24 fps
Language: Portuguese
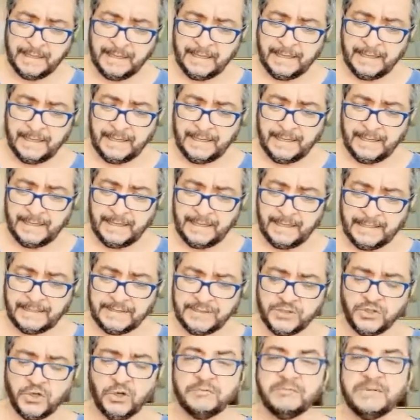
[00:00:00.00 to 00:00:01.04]
é,
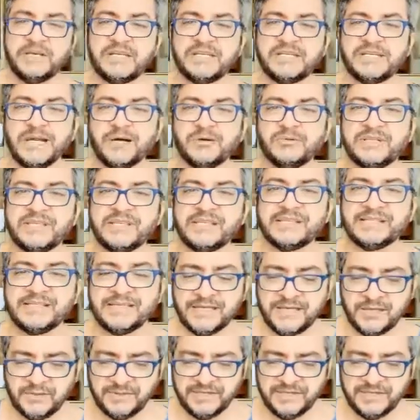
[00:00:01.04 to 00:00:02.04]
somente a audição